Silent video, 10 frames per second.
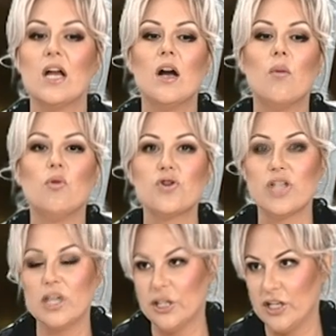Можно
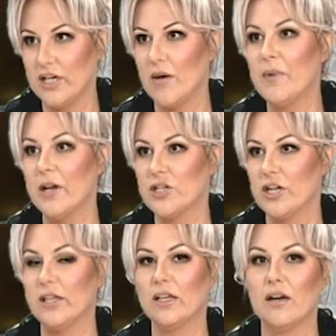лечить. Опять же,
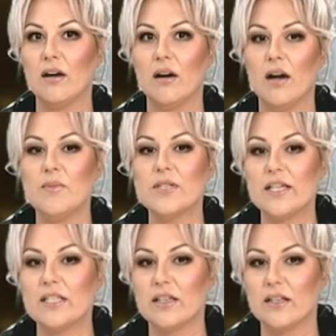это
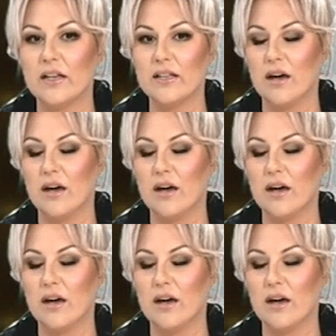обязательно надо